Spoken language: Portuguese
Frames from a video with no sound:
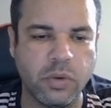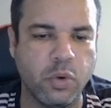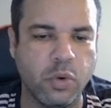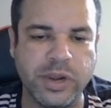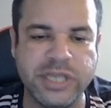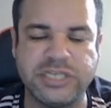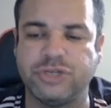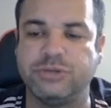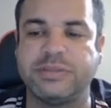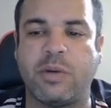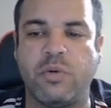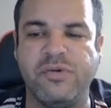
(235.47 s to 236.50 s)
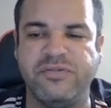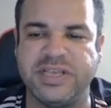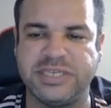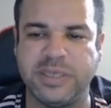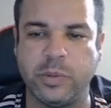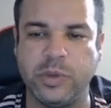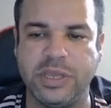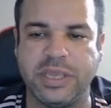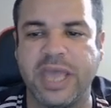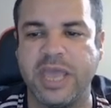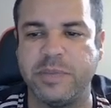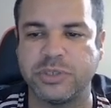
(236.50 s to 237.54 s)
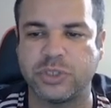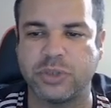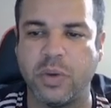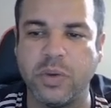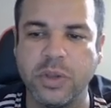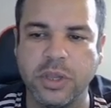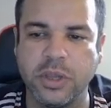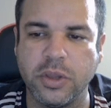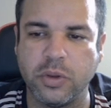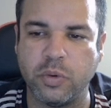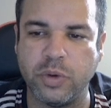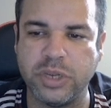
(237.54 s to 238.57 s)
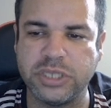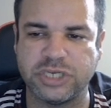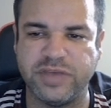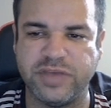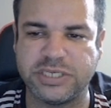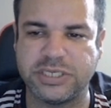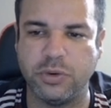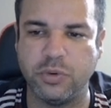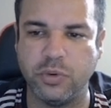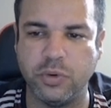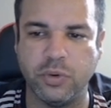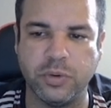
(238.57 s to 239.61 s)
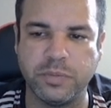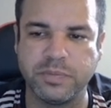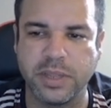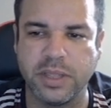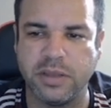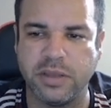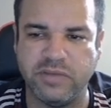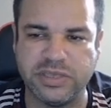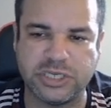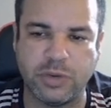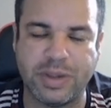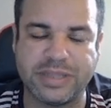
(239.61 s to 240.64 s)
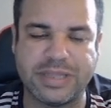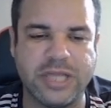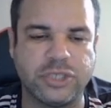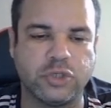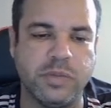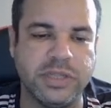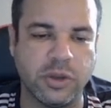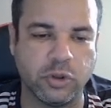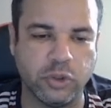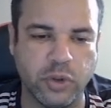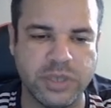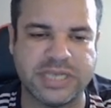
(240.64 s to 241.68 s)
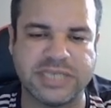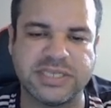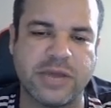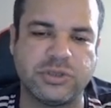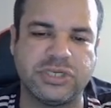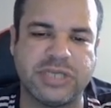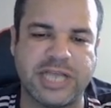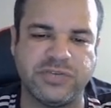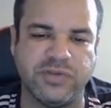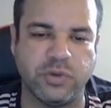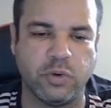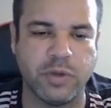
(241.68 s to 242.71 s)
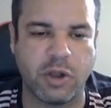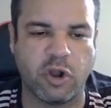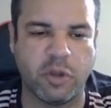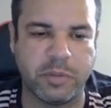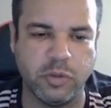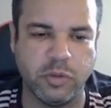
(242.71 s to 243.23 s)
Corinthians não está convencendo ninguém, pessoal. Corinthians venceu venceu o Atlético Mineiro 2 a 0, se classificou na Copa do